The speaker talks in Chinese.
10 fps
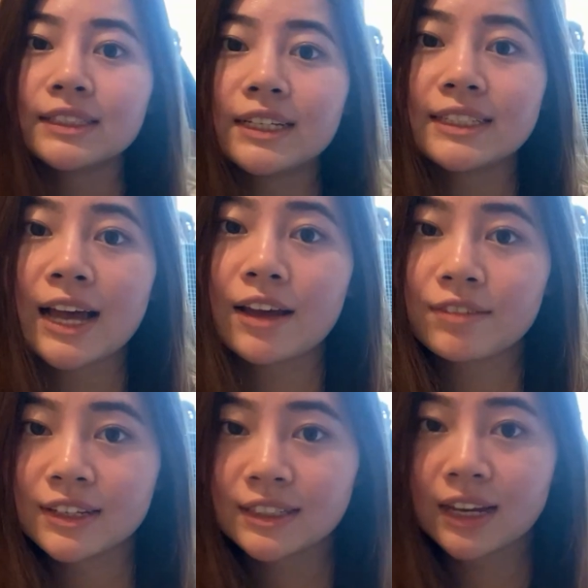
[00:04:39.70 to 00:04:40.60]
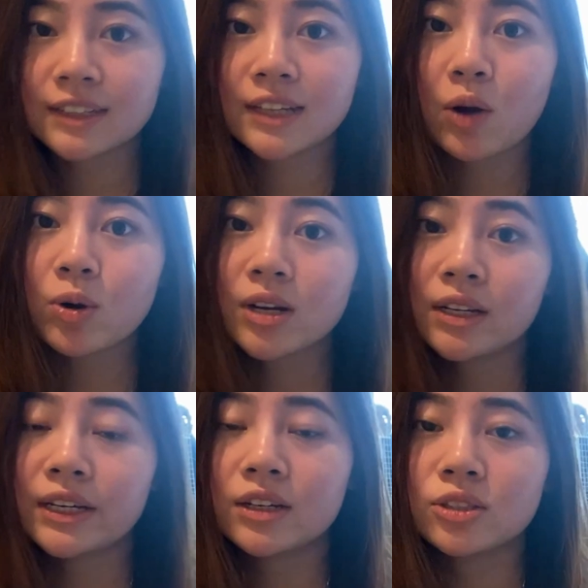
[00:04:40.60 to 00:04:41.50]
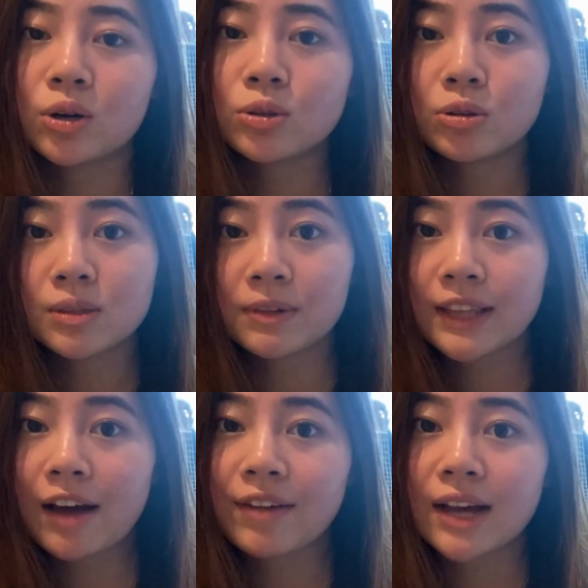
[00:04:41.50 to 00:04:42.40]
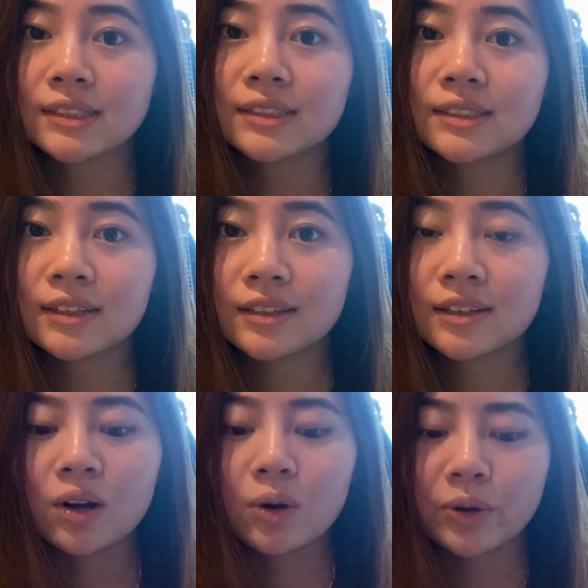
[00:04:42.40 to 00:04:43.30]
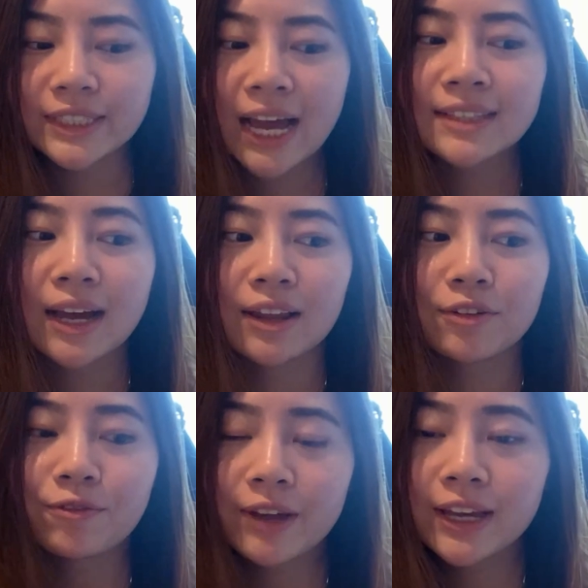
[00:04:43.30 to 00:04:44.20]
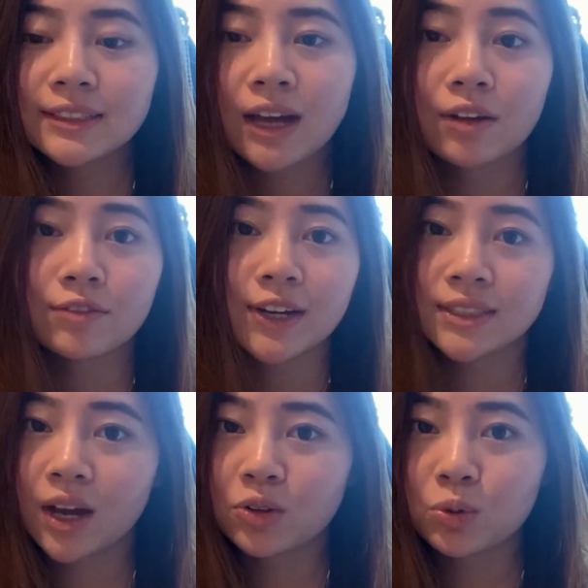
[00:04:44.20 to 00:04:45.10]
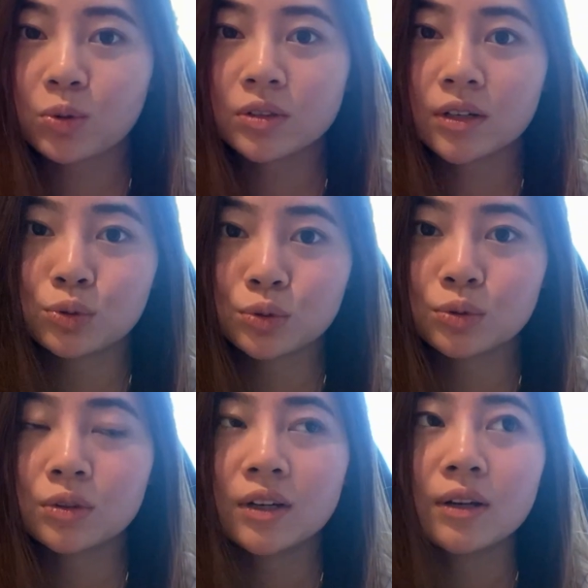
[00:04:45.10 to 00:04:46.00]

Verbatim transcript: 接下来分享一下我隔离的时候都怎么打发时间的。我下载了非常非常多的剧。